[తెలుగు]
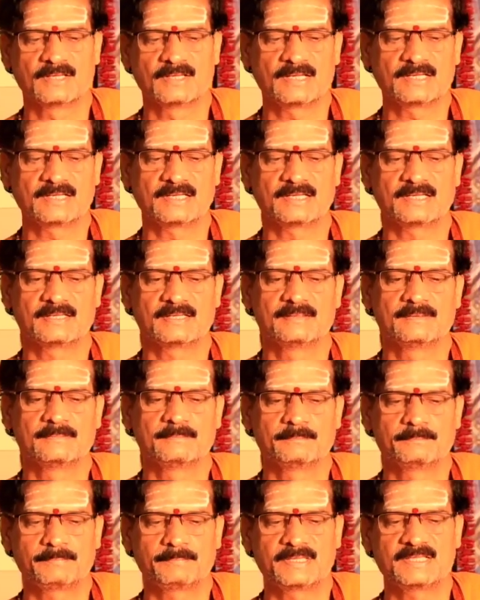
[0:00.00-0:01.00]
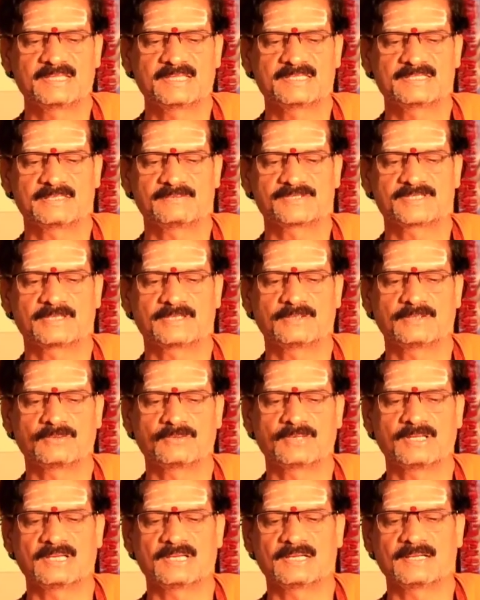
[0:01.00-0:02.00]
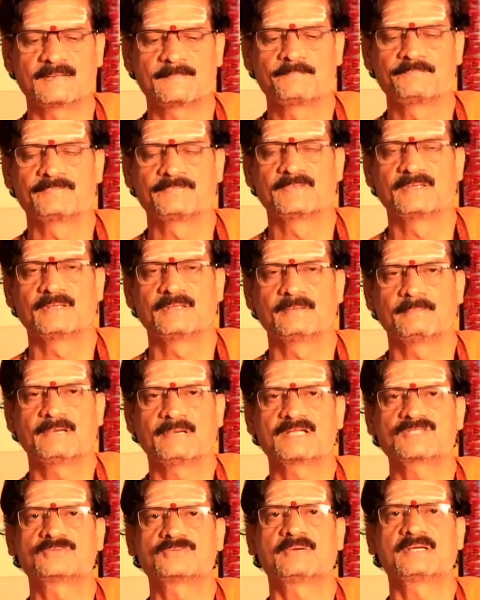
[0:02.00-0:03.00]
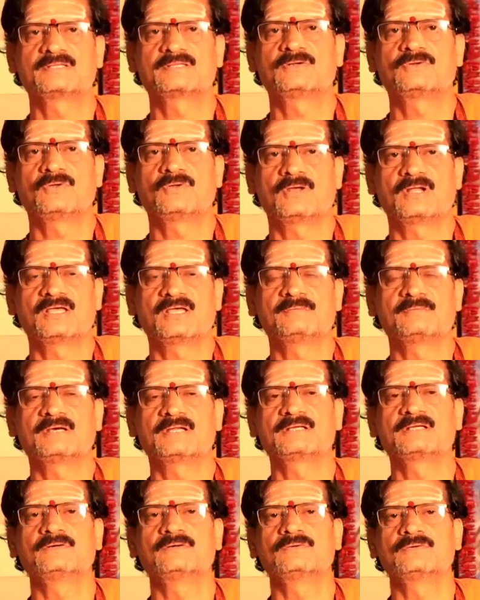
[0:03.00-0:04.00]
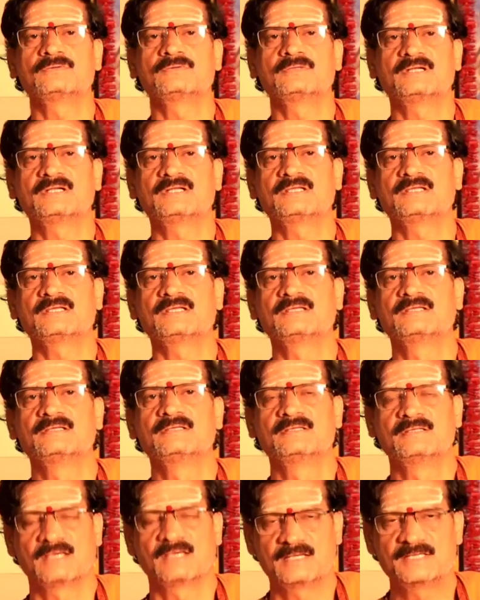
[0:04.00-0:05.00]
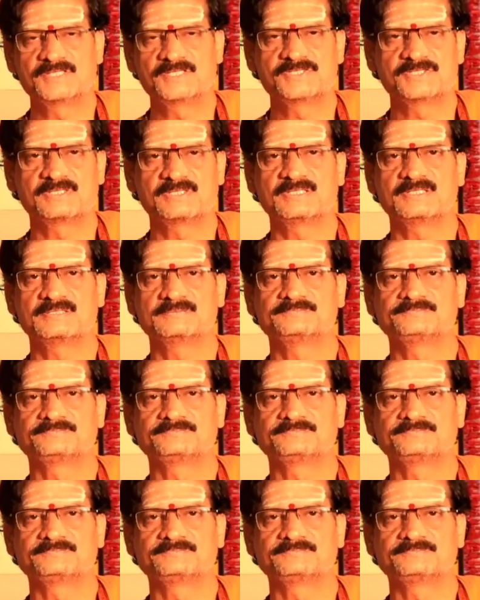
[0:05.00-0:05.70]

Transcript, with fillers: అలాగే ప్రతి చిన్న విషయంలో కూడా మనసు మాత్రం డోలాయమానంగా ఉంటుంది అంటే అనిశ్చితి